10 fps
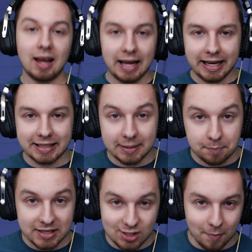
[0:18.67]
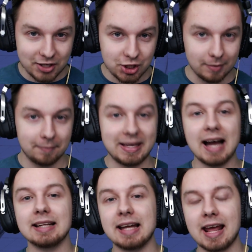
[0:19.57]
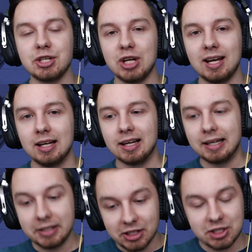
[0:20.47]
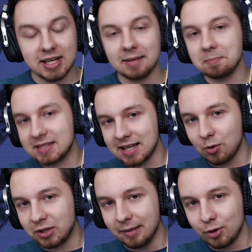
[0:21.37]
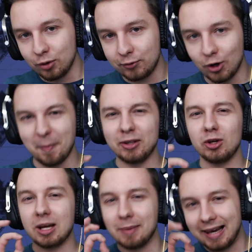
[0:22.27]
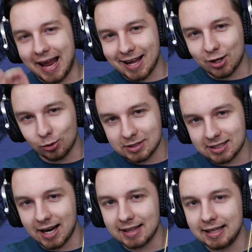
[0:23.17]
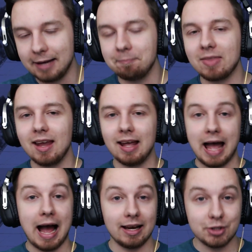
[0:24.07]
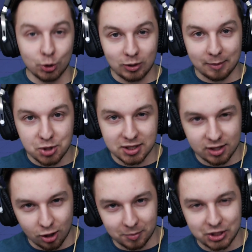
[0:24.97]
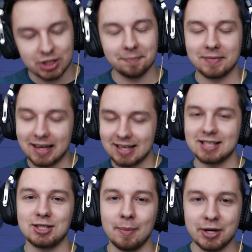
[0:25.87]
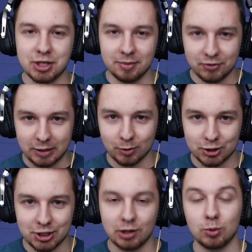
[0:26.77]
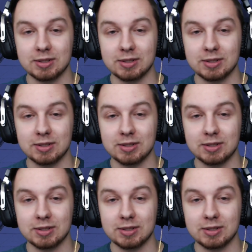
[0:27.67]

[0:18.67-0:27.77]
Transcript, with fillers: ekipy. Zobaczymy, jak na razie idzie całkiem równo. Manojek ma lekką stratę, ale czy uda mu się nadrobić? zobaczymy w tym odcinku.